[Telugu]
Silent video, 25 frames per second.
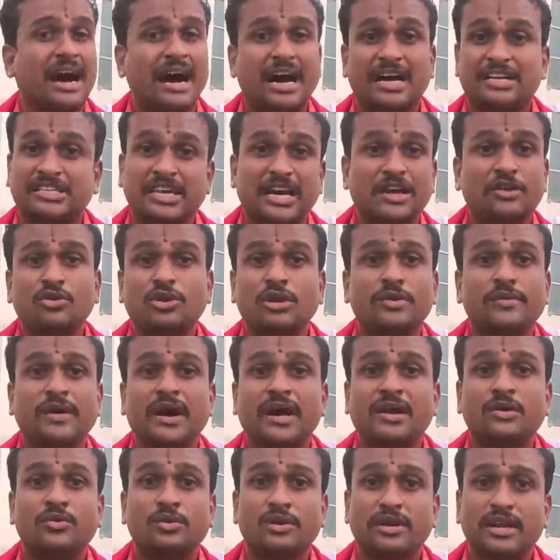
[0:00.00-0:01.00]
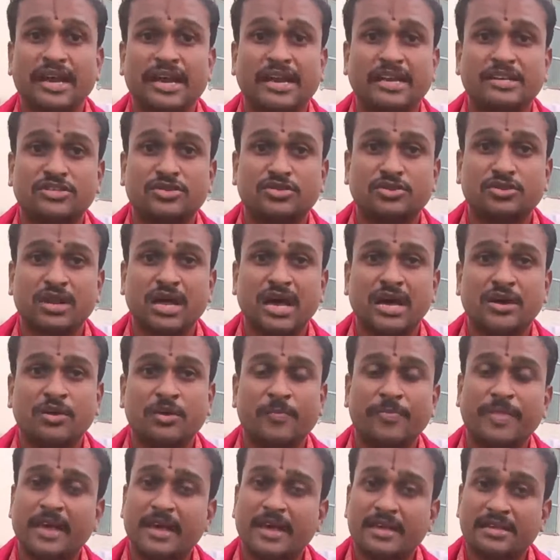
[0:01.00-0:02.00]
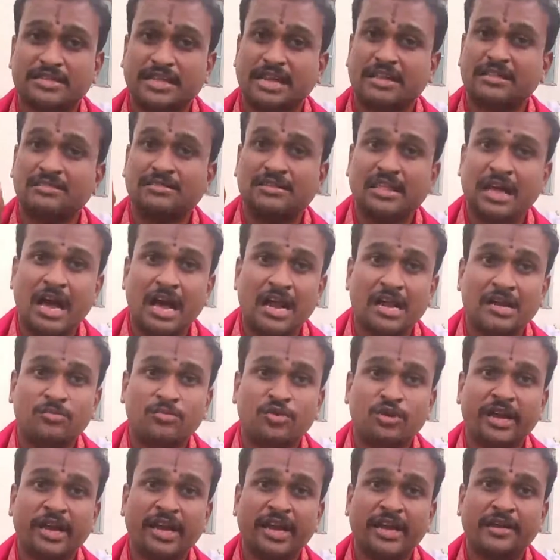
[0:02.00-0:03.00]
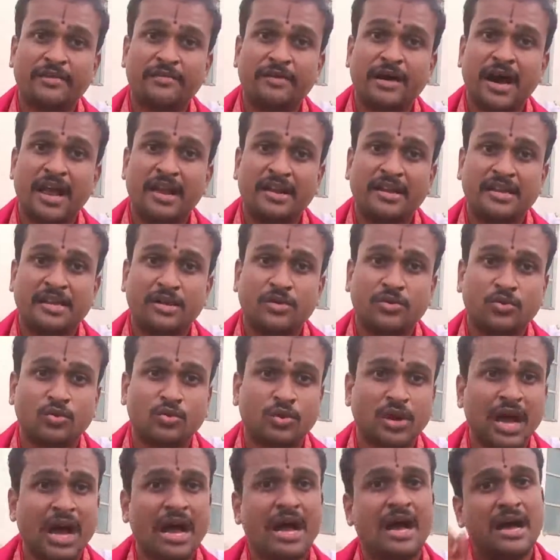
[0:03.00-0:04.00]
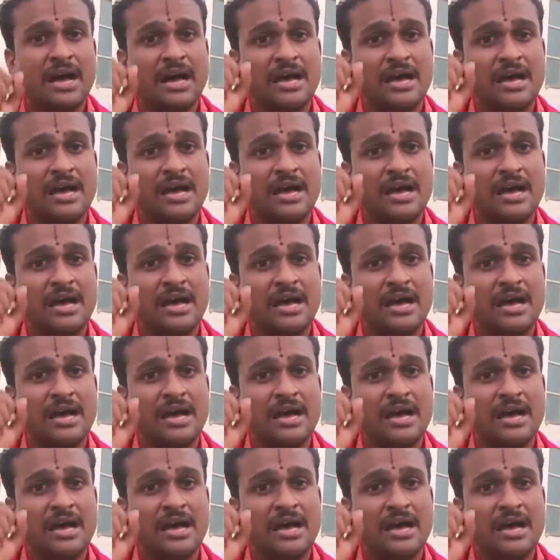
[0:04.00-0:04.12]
ఆచార్యుల వారు ఉల్లేఖిస్తున్నారు సంతానము లేని వారికి కూడా